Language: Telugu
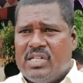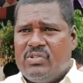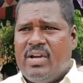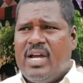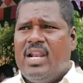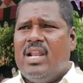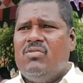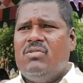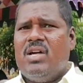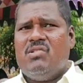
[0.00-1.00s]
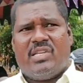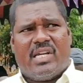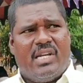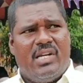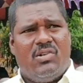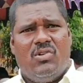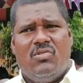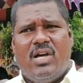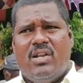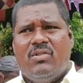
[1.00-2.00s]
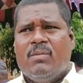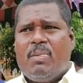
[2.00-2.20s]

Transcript: సచివాలయాలు ఉన్నారు సెక్రటరీలు ఉన్నారు